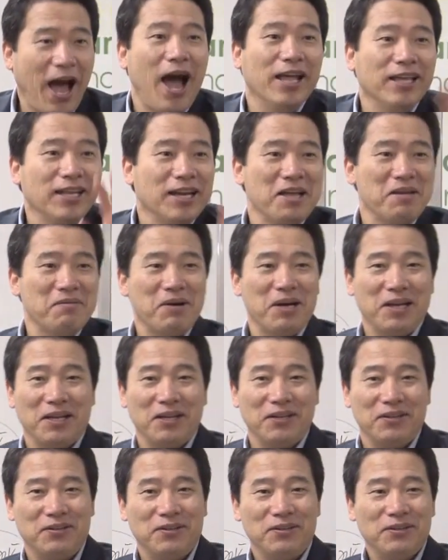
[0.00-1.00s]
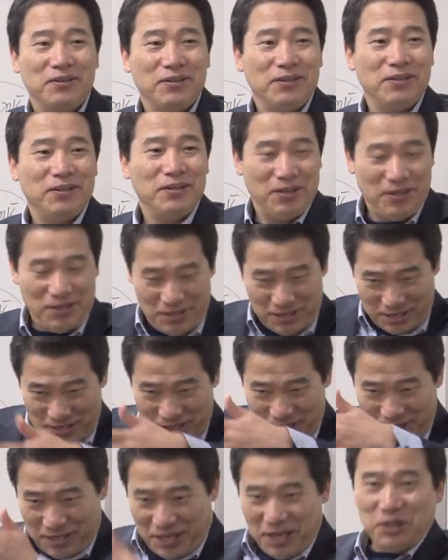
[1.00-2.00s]
아니라 이 말이에요.
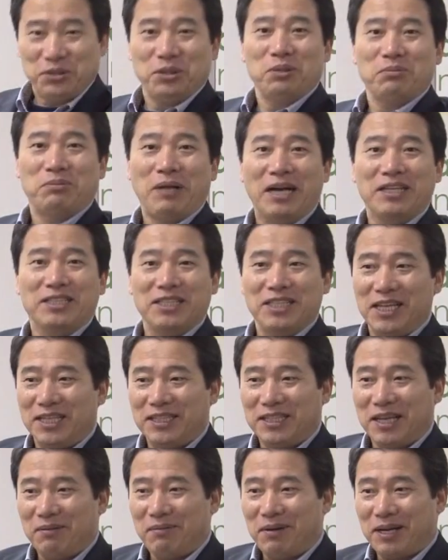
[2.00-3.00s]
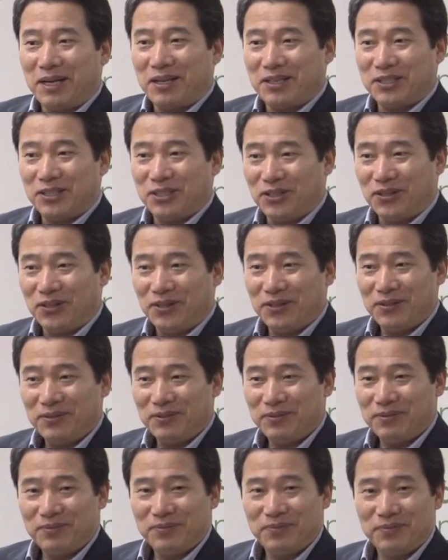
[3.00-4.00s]
예수님 당신이 했다고 말이요 그렇죠?
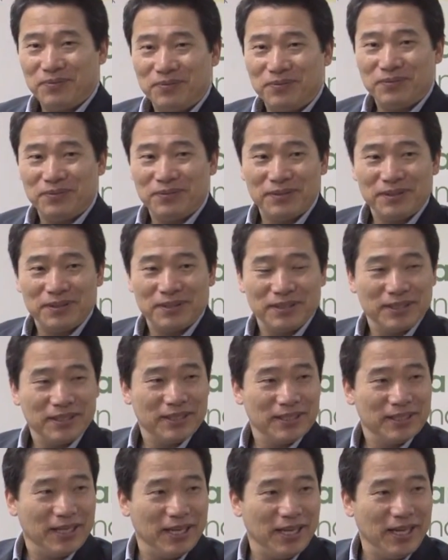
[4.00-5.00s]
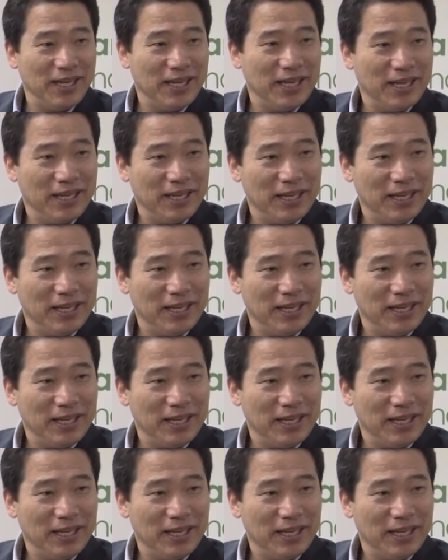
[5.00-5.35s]
예?